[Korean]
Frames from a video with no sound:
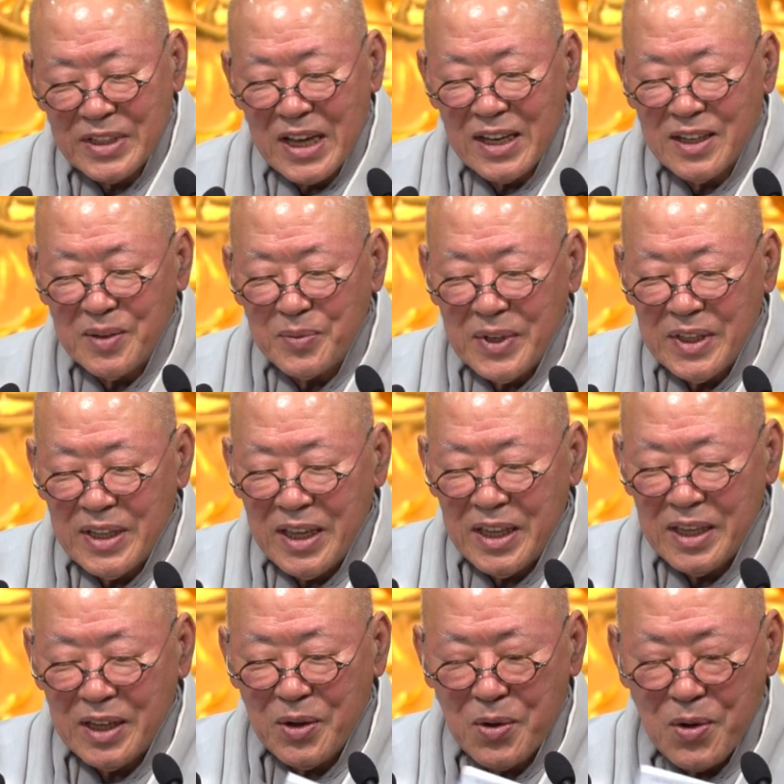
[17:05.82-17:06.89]
장엄이
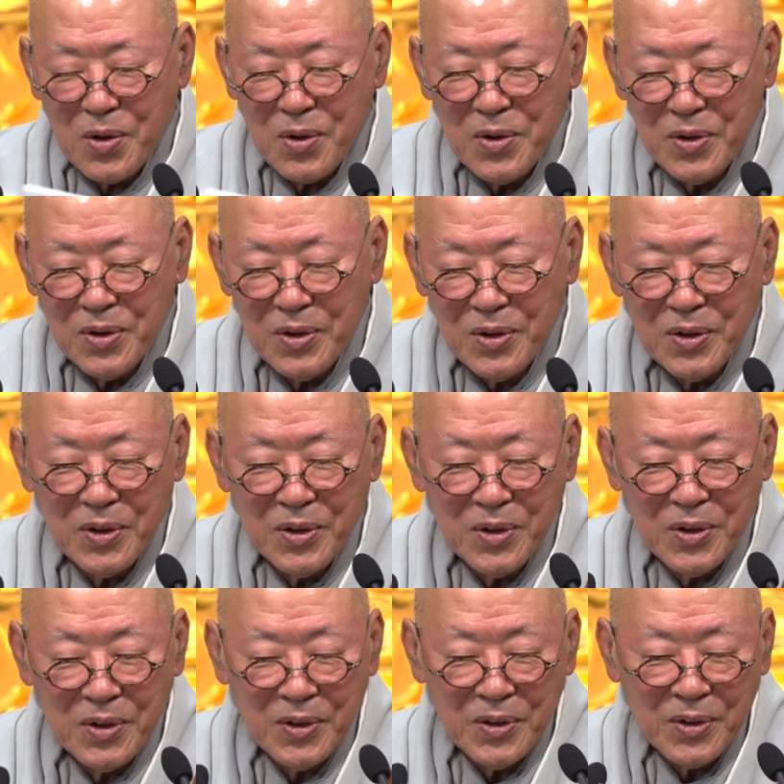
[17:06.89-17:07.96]
돼 있고
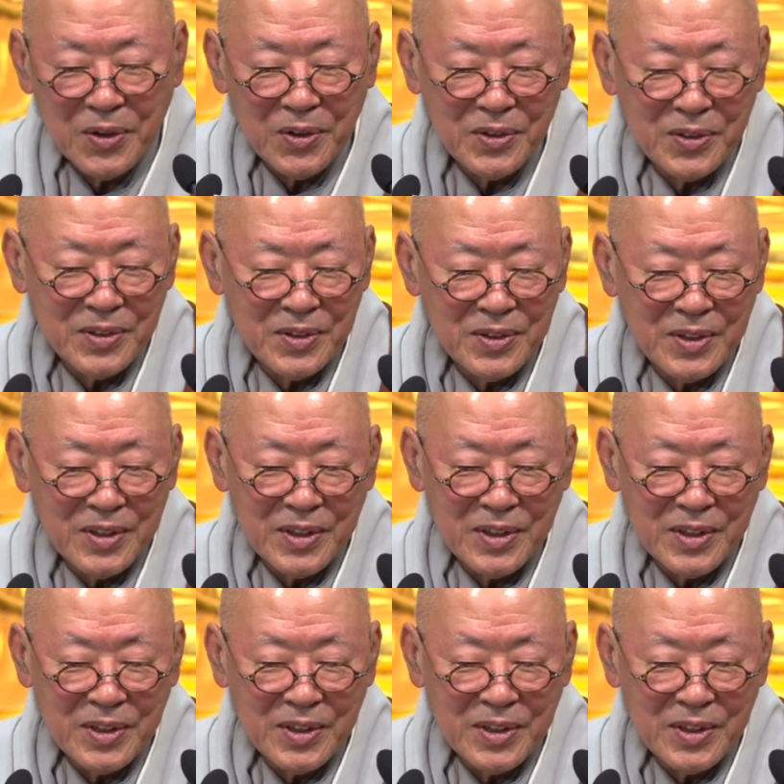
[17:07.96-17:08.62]
응? 음?